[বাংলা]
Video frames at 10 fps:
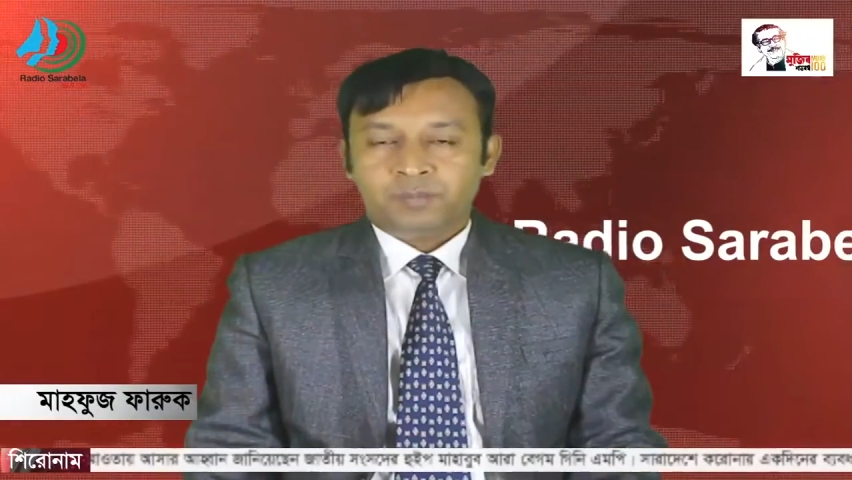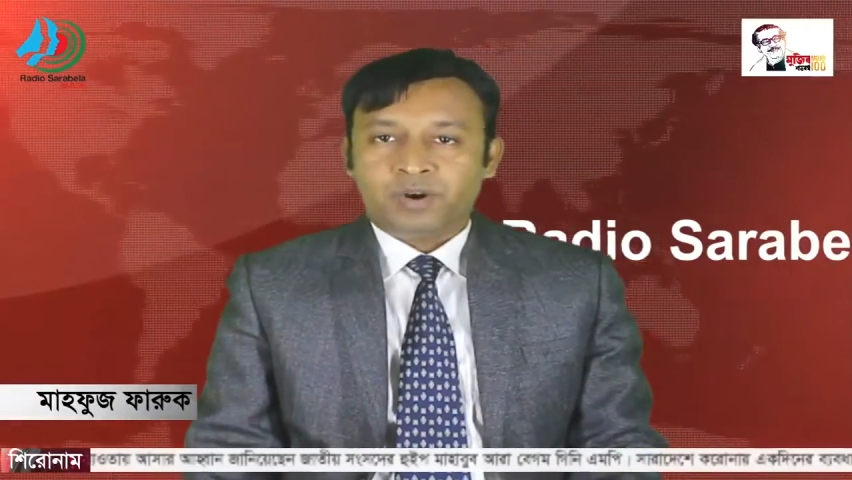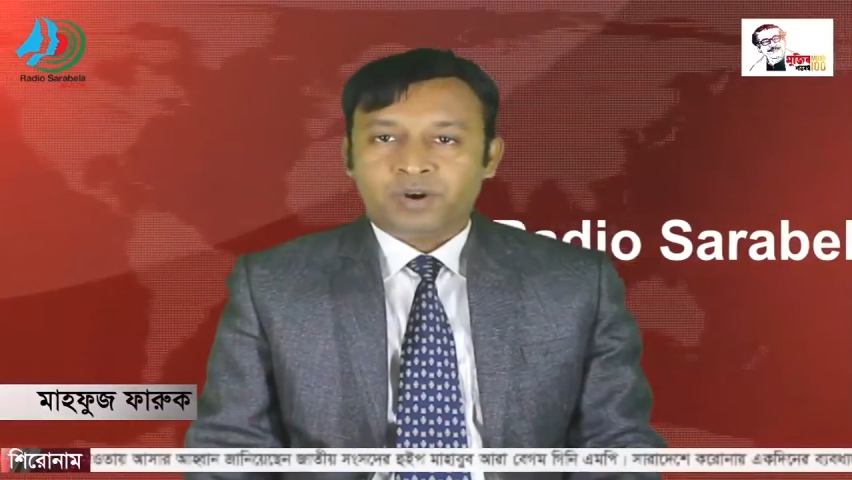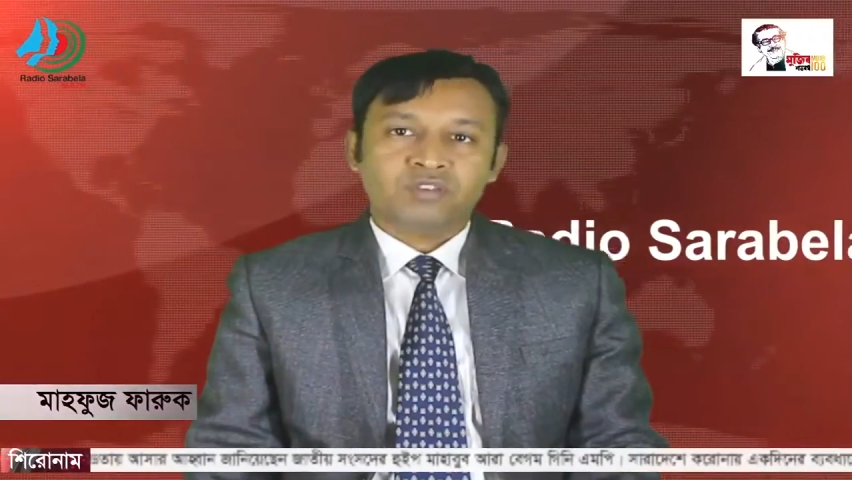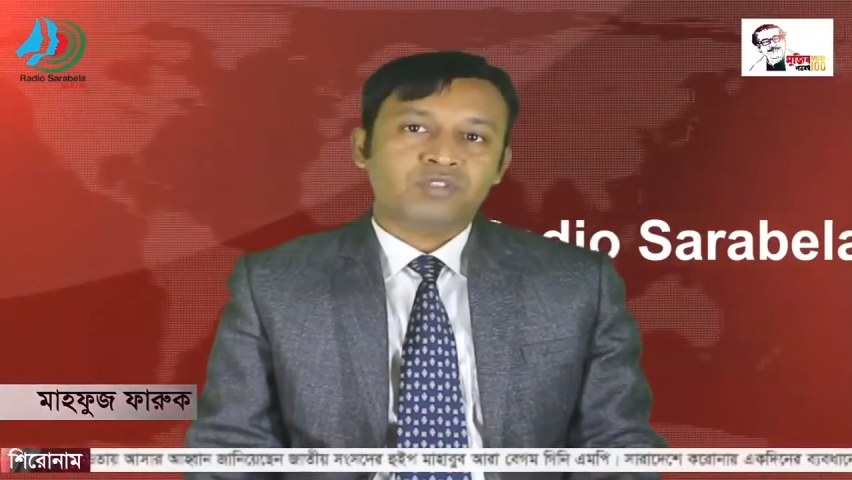
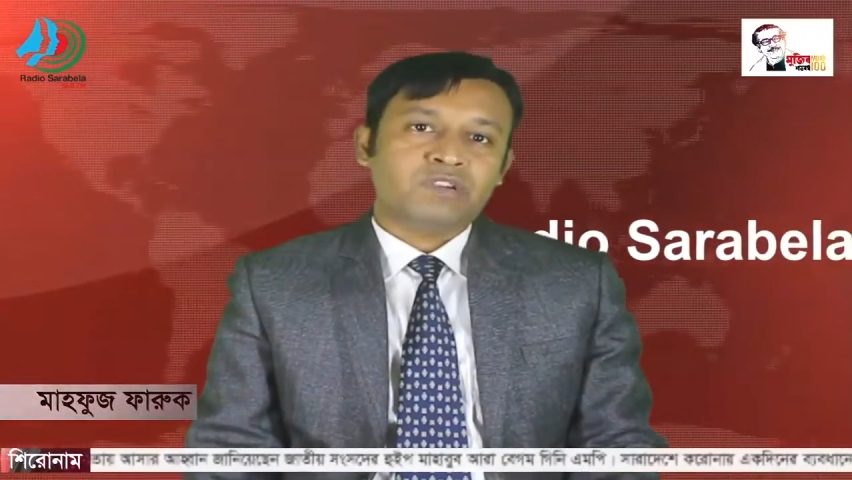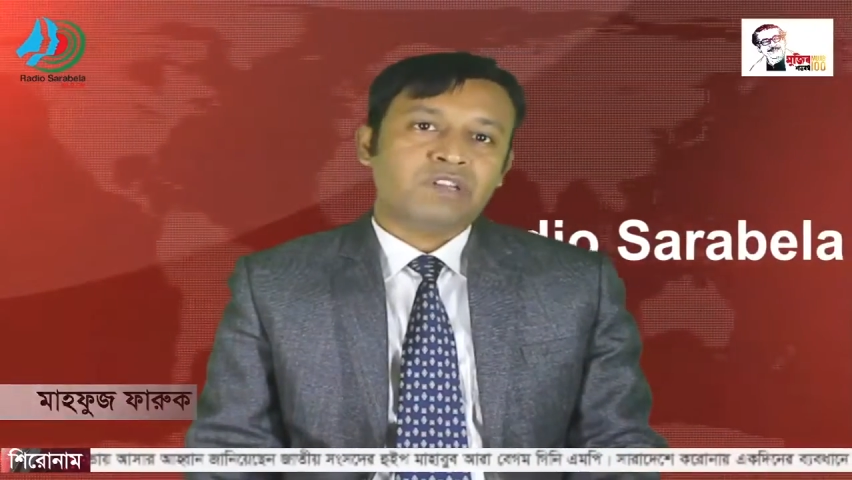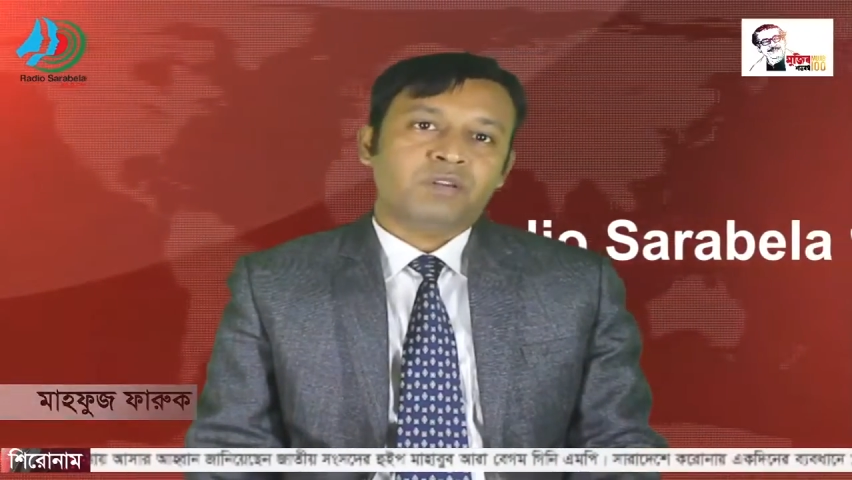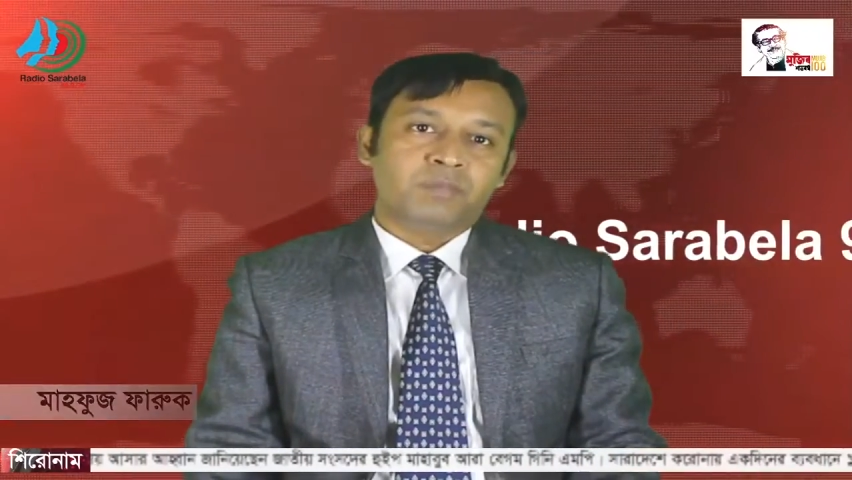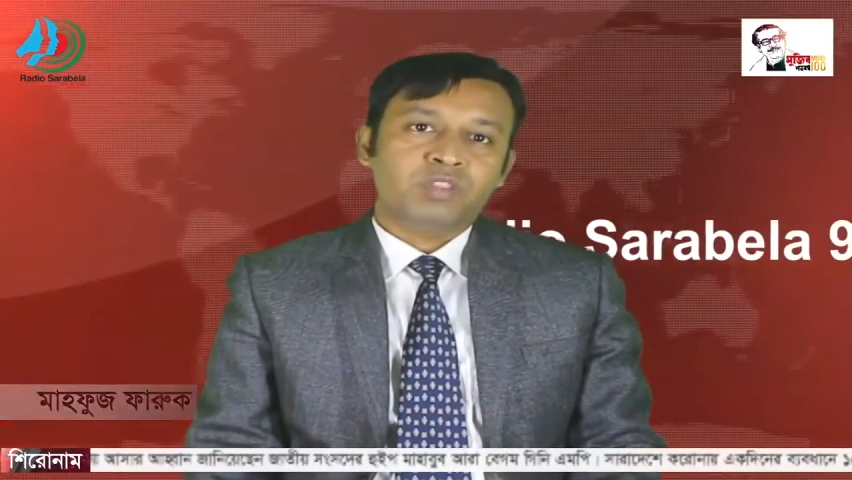পনেরো
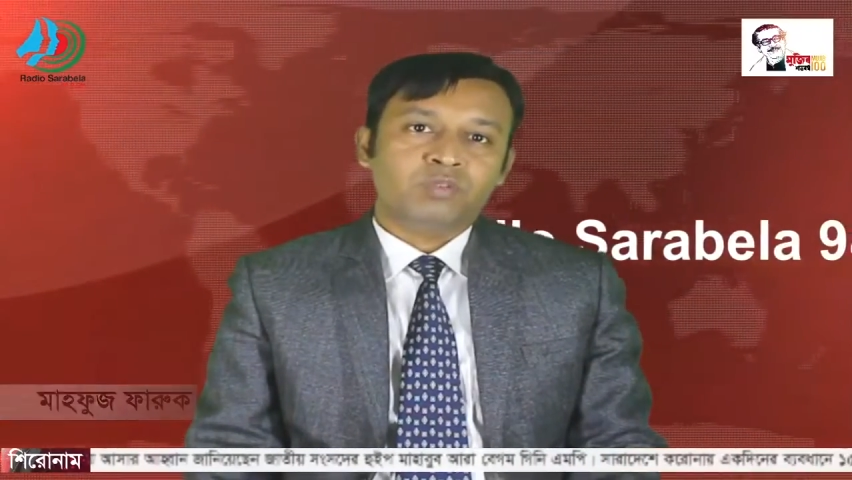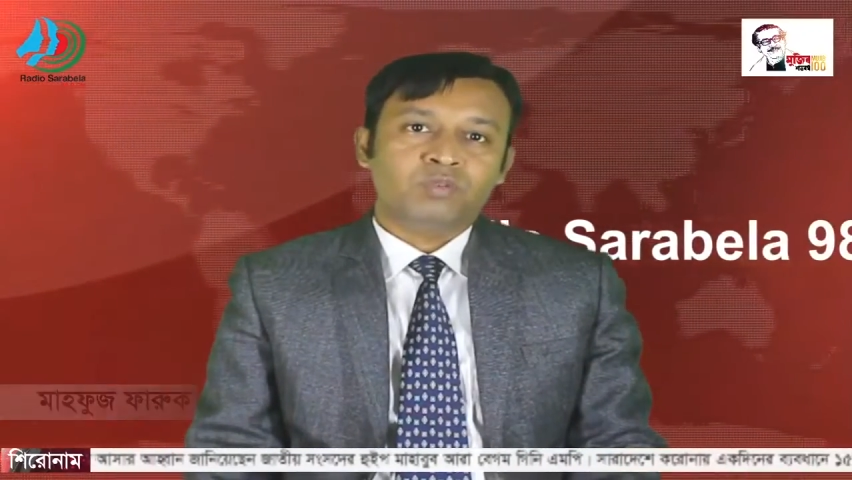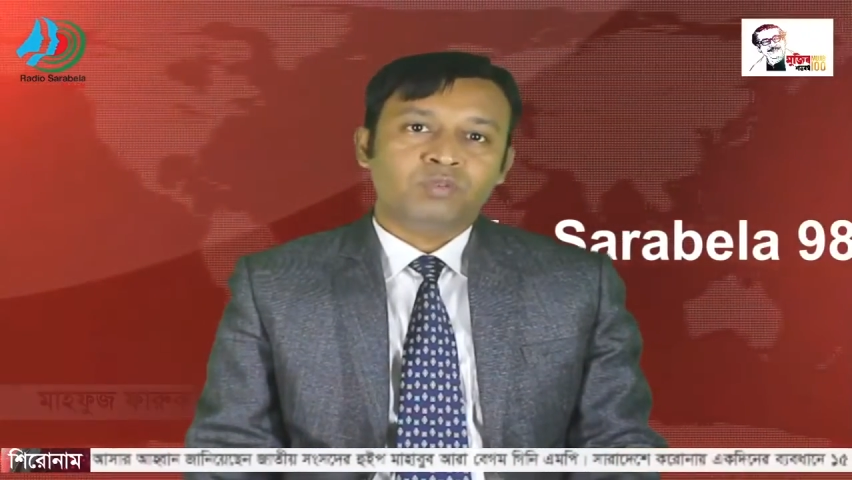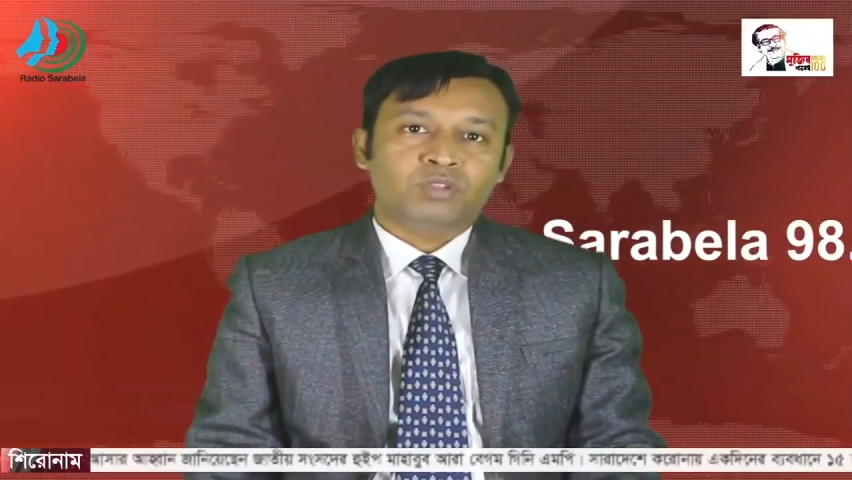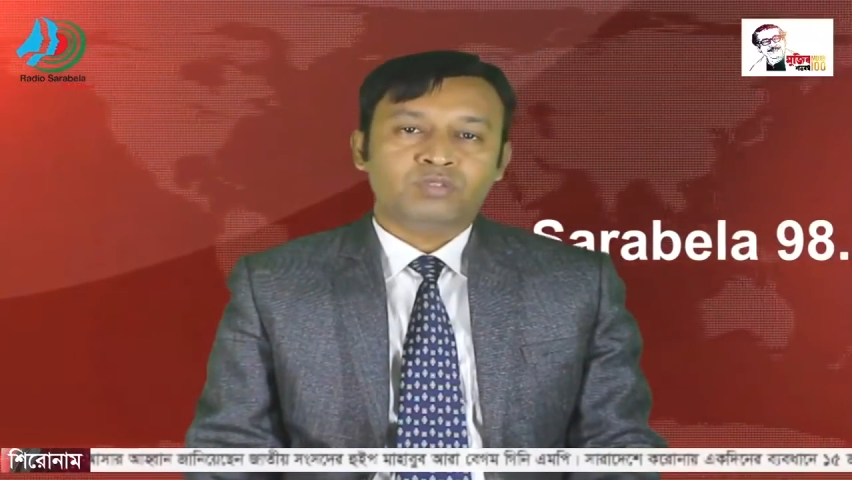জনের
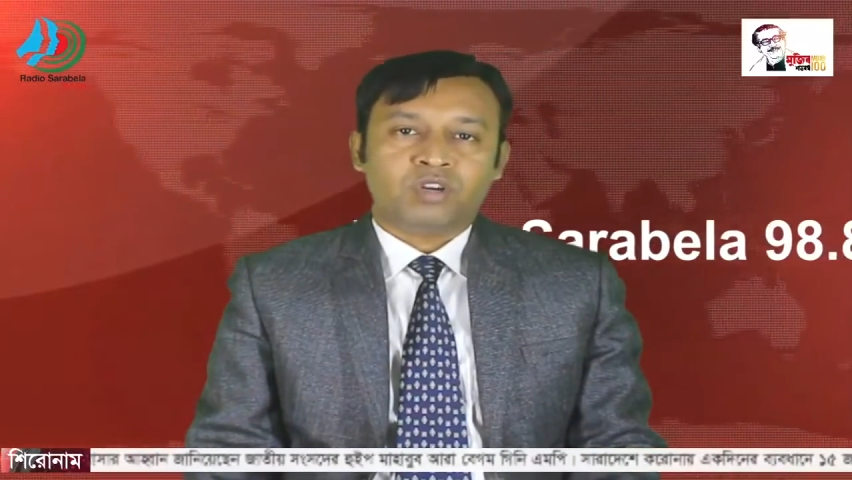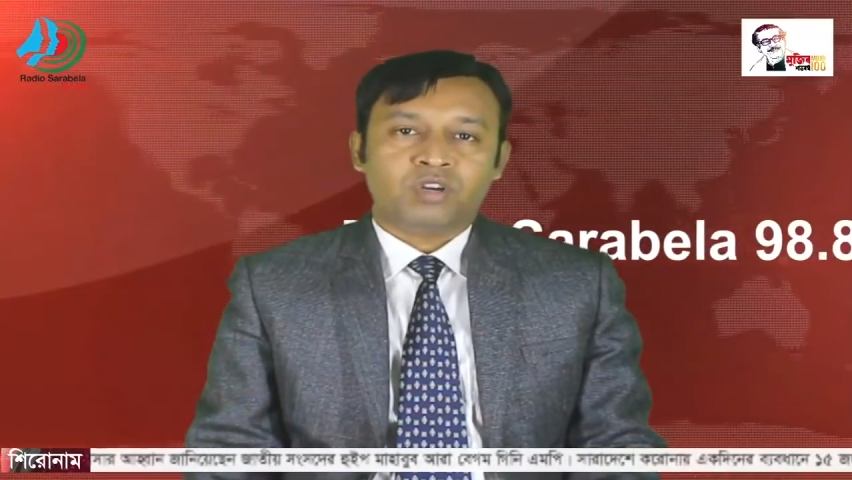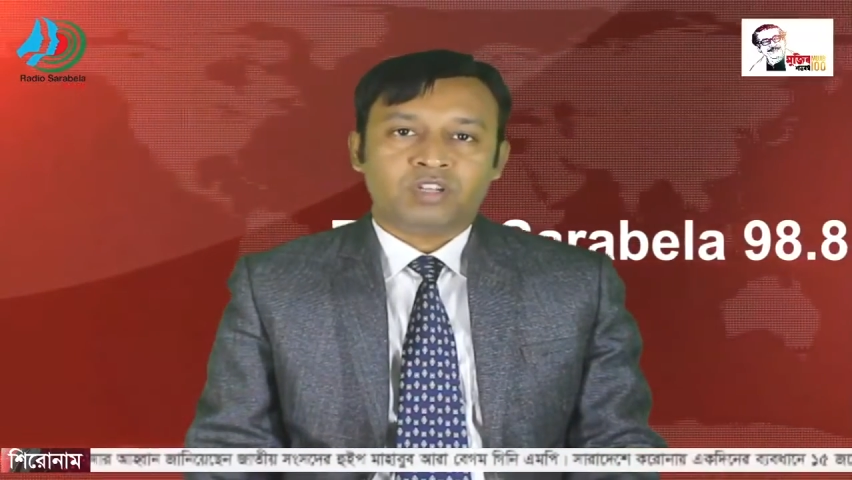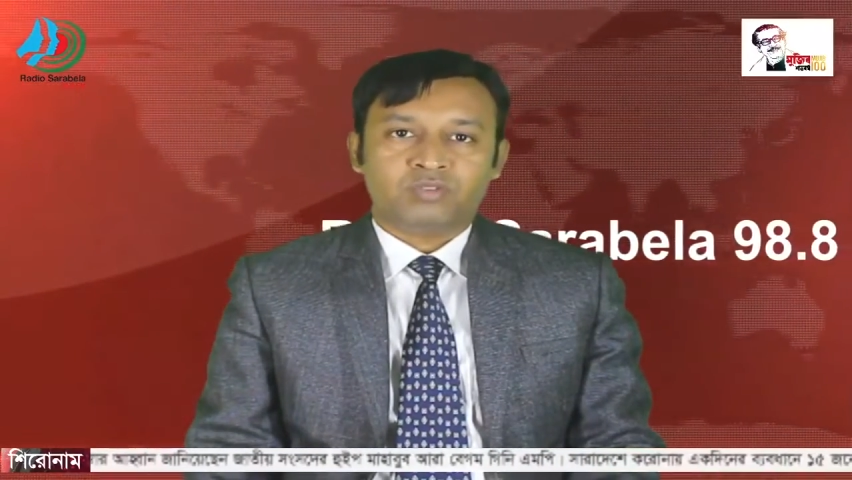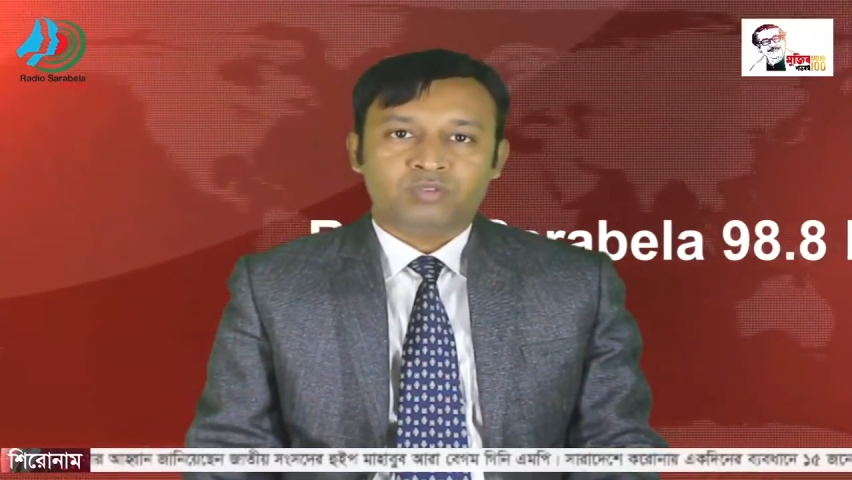মৃত্যু নতুন
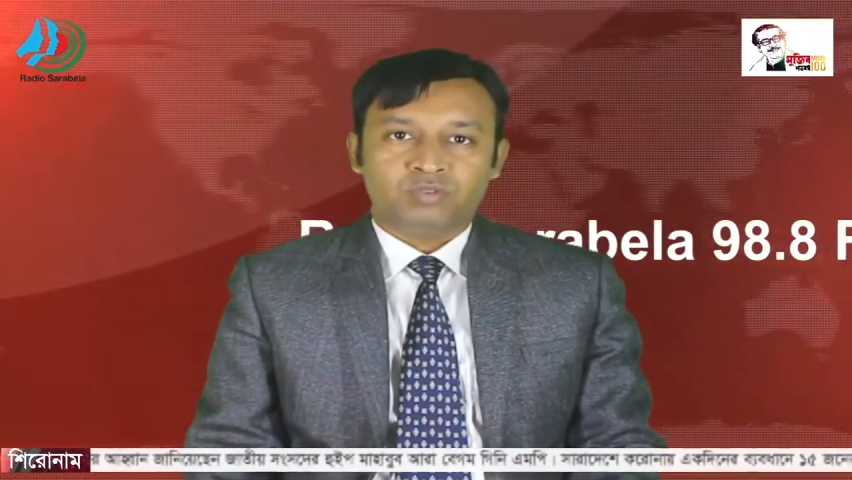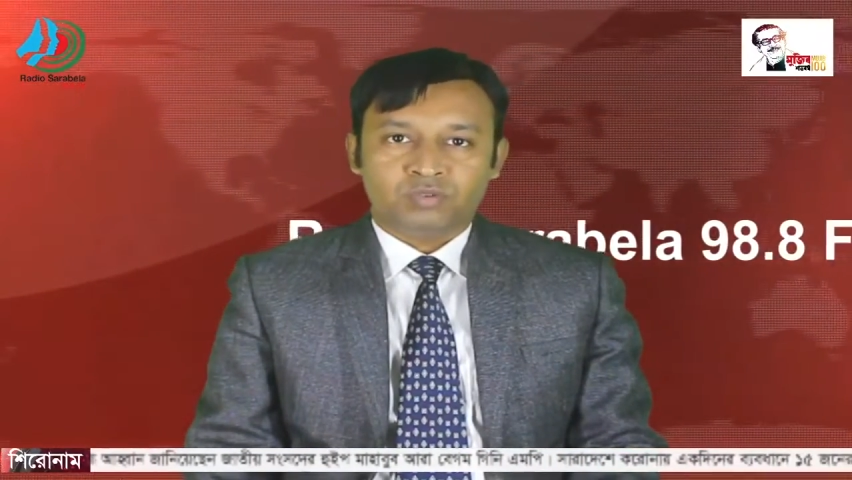শনাক্ত